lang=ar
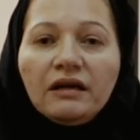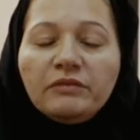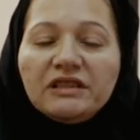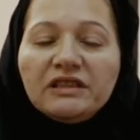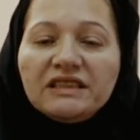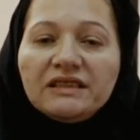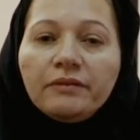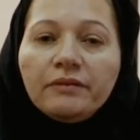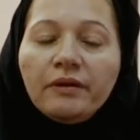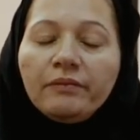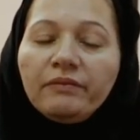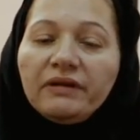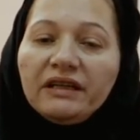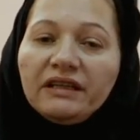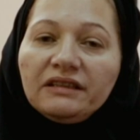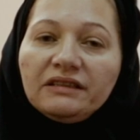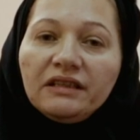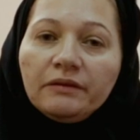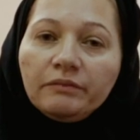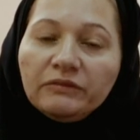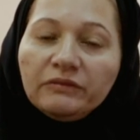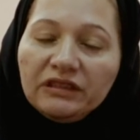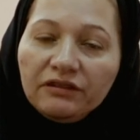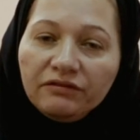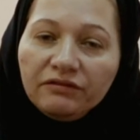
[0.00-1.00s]
بسبب
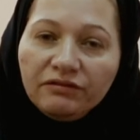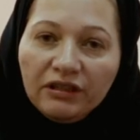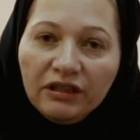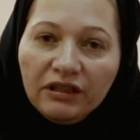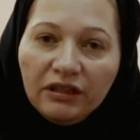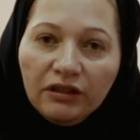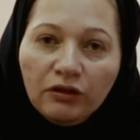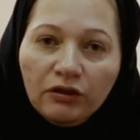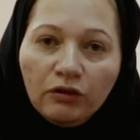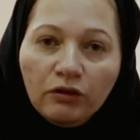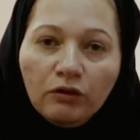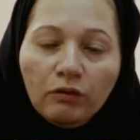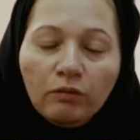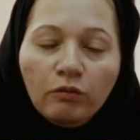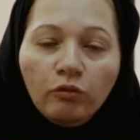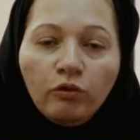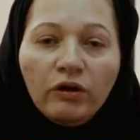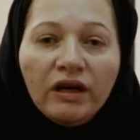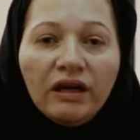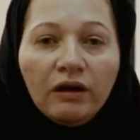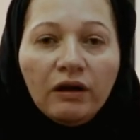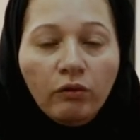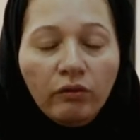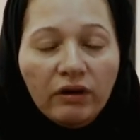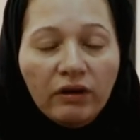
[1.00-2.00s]
عدم تفكيرهم
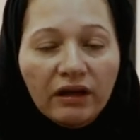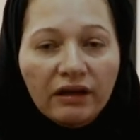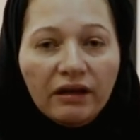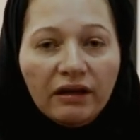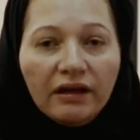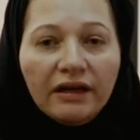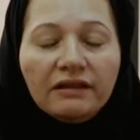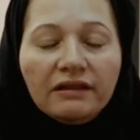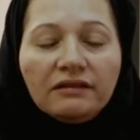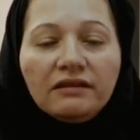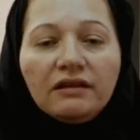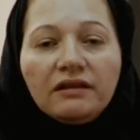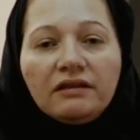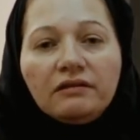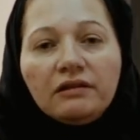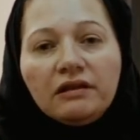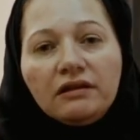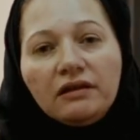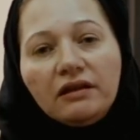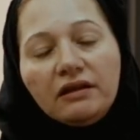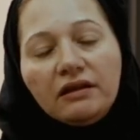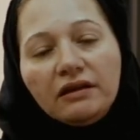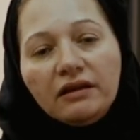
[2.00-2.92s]
وأيضا